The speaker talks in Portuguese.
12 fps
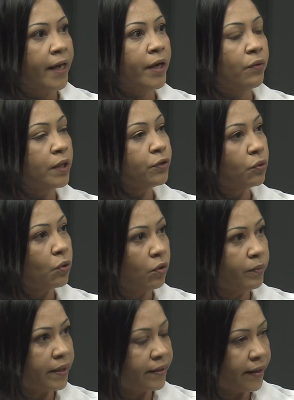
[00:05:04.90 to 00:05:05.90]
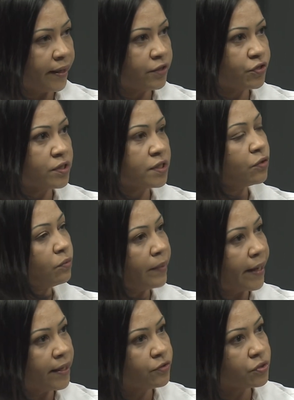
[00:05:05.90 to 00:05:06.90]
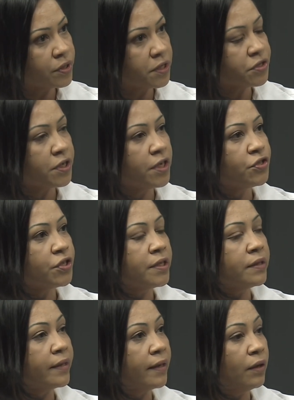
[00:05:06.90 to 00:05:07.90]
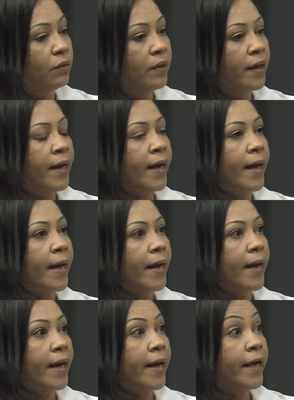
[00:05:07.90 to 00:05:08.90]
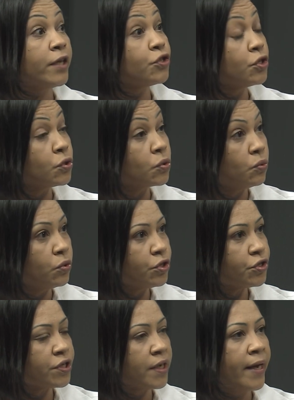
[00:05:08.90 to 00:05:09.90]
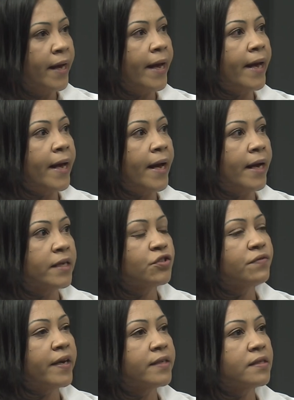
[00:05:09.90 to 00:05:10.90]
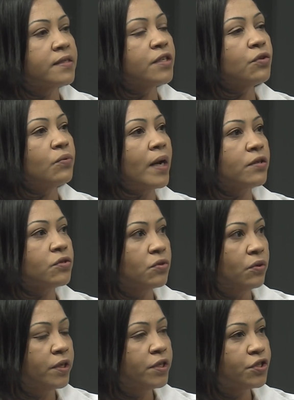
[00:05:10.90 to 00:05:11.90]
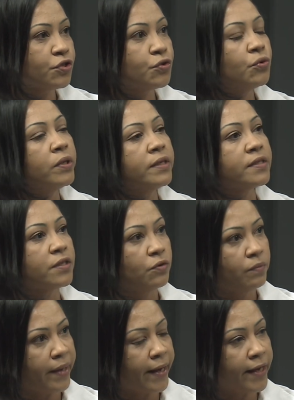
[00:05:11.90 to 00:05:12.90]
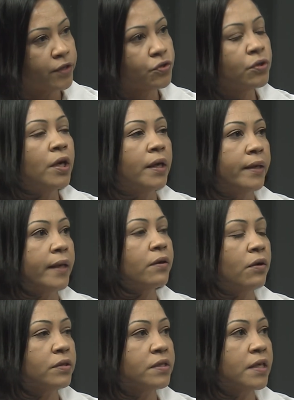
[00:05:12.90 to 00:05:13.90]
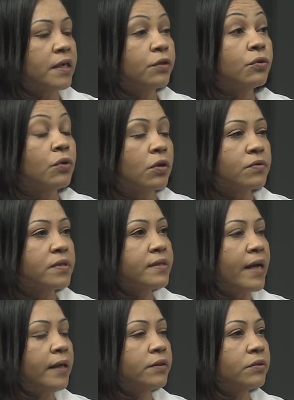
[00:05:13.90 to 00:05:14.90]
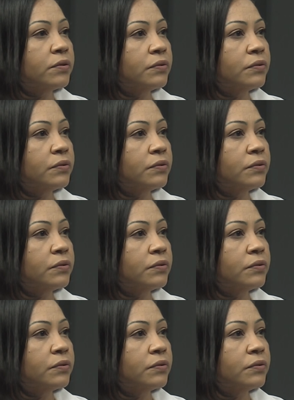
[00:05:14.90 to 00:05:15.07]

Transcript: enquanto comitê de ensino médio que a gente então é, discute as diversas situações do ensino médio na nossa, no nosso estado.